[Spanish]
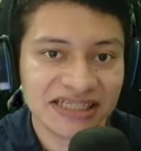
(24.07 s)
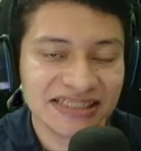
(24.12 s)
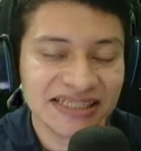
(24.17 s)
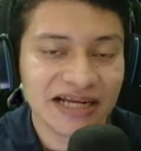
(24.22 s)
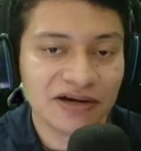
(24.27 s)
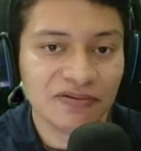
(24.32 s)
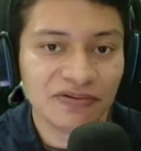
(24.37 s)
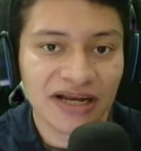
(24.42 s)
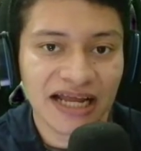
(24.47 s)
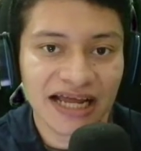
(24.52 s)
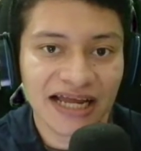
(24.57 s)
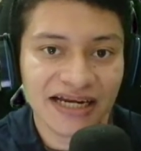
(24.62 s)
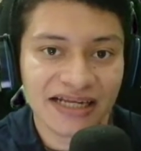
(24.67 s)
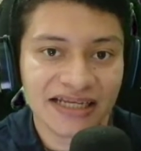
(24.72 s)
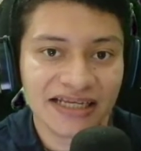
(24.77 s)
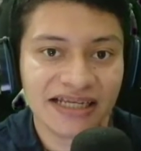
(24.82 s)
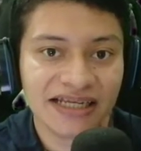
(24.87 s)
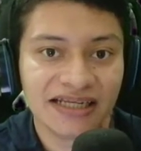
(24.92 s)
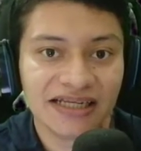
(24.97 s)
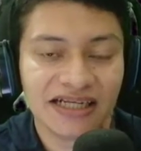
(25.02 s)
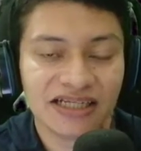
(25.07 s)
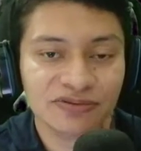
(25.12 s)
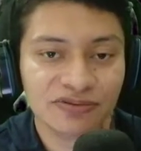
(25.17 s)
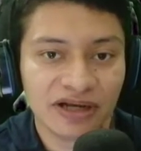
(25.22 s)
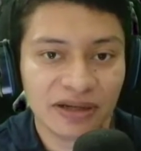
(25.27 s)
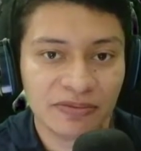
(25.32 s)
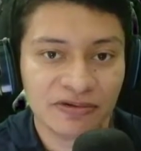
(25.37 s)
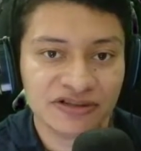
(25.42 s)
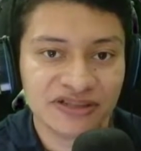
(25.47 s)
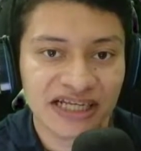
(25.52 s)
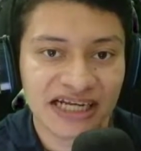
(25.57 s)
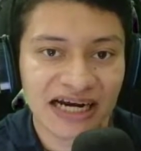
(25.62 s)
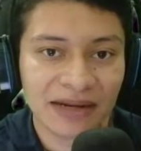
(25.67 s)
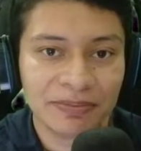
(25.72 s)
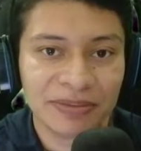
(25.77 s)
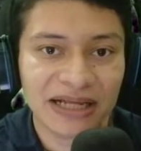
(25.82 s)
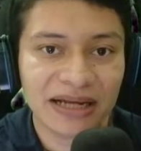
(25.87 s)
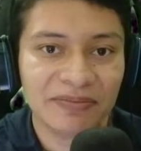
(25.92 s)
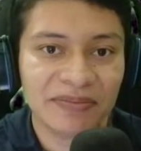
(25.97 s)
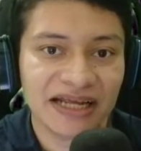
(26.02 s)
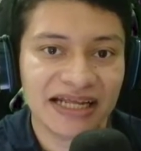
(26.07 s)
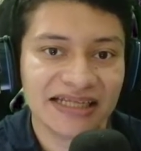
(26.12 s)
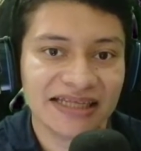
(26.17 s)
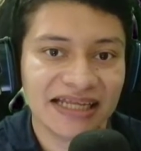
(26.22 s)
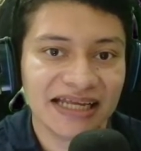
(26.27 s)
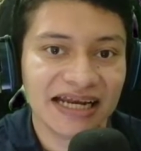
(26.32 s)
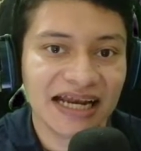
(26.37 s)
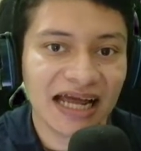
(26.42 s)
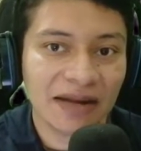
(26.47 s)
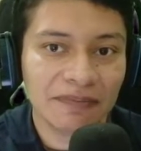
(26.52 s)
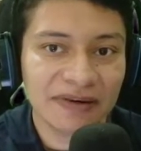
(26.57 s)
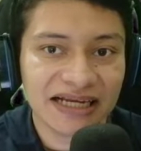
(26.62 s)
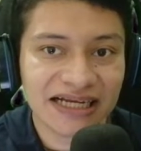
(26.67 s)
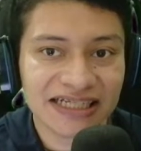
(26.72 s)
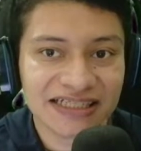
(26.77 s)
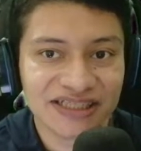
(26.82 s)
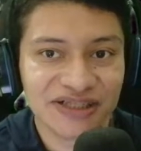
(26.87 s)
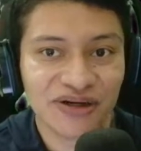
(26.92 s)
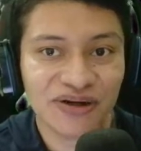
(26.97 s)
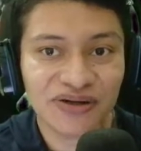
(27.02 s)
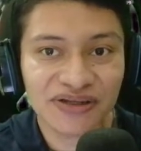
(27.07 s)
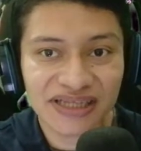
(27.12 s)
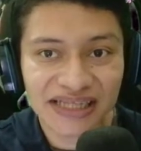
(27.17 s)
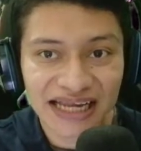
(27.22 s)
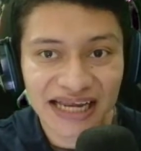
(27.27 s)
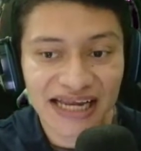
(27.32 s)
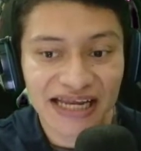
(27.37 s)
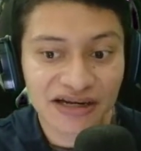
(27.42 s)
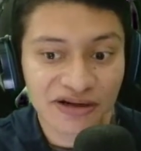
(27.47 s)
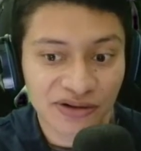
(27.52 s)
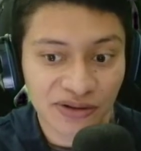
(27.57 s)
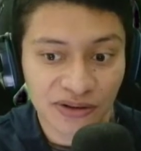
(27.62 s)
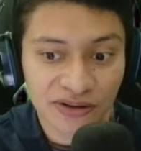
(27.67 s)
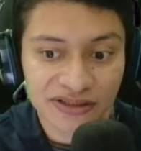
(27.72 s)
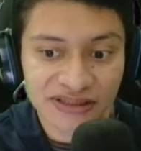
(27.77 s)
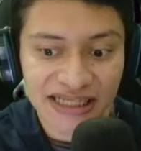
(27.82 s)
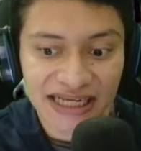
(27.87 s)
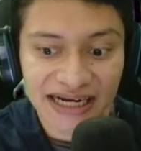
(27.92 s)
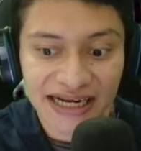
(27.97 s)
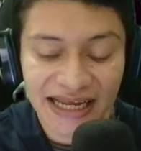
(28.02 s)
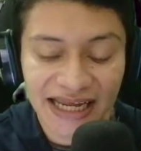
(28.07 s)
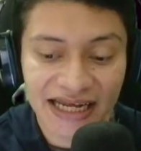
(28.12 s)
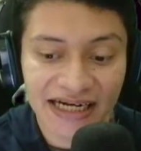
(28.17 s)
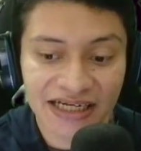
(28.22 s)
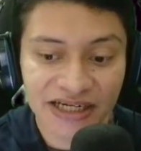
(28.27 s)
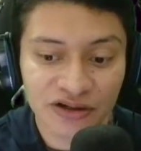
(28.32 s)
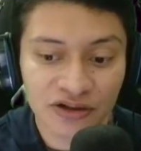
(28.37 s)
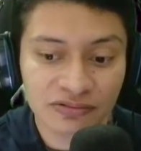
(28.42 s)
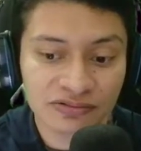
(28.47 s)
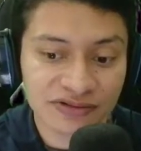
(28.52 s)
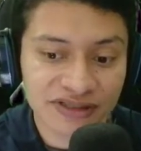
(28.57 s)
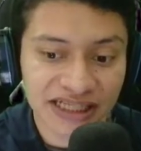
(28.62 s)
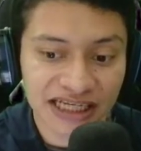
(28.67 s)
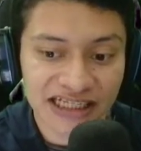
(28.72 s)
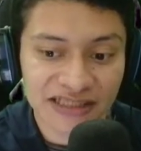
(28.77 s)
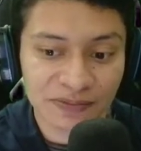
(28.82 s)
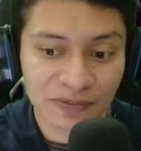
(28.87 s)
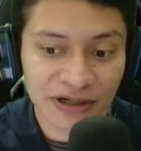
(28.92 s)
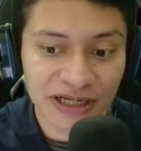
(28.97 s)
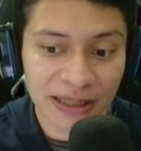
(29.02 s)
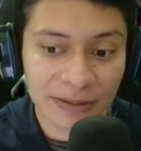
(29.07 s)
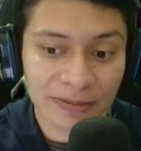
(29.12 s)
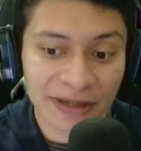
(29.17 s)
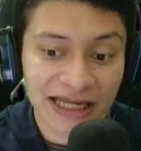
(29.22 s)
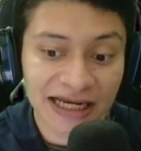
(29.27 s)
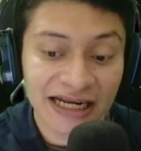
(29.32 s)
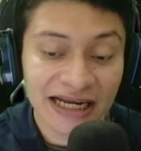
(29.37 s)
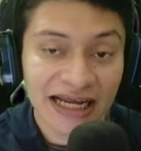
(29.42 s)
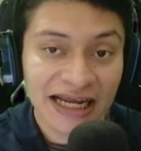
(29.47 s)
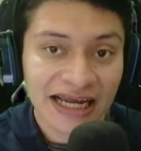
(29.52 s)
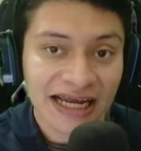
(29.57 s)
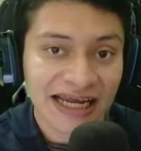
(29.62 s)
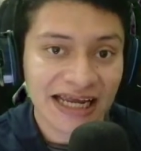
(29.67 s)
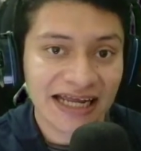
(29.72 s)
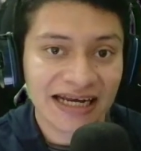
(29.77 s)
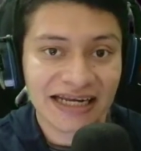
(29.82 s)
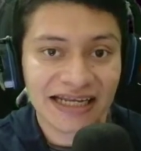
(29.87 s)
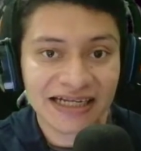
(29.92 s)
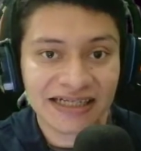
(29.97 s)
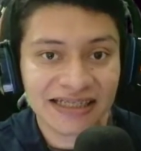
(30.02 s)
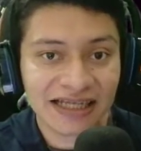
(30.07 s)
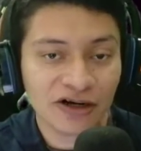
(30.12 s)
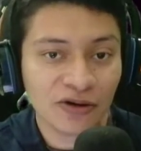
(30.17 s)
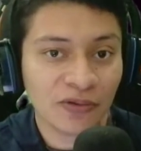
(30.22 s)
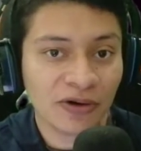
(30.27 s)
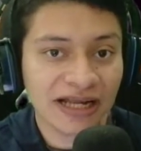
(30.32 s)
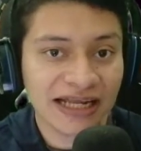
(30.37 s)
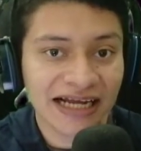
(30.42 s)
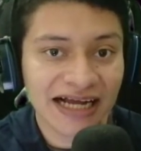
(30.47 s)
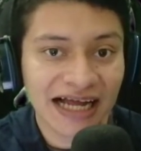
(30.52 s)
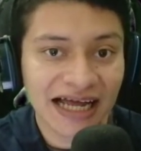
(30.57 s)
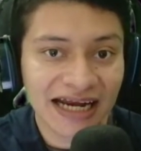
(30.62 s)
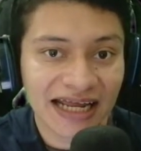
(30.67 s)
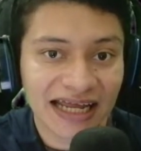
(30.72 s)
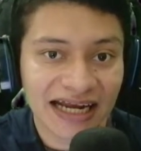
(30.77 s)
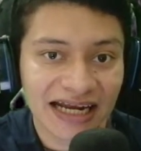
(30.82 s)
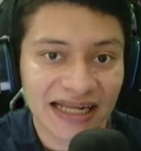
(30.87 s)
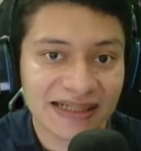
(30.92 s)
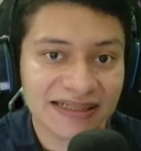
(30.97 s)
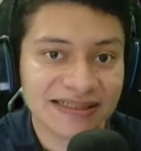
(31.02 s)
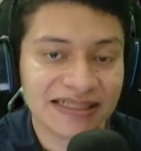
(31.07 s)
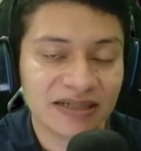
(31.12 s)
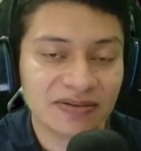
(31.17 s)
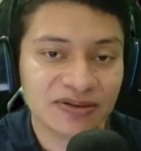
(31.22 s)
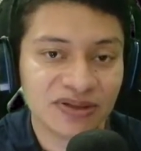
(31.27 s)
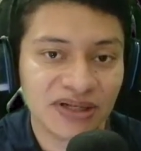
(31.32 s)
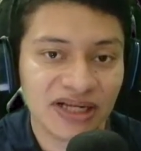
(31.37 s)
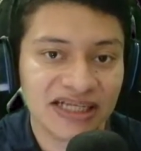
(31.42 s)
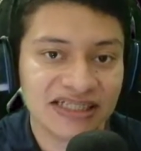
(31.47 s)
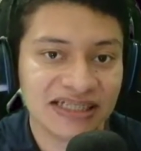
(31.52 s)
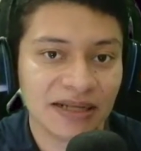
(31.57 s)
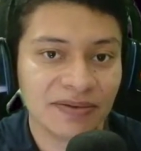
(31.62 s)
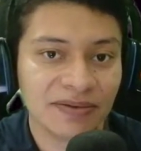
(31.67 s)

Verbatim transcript: en mi celular y les voy a mostrar rápidamente la aplicación de Hair. Y como ustedes pueden ver, el link te lo voy a dejar en la descripción de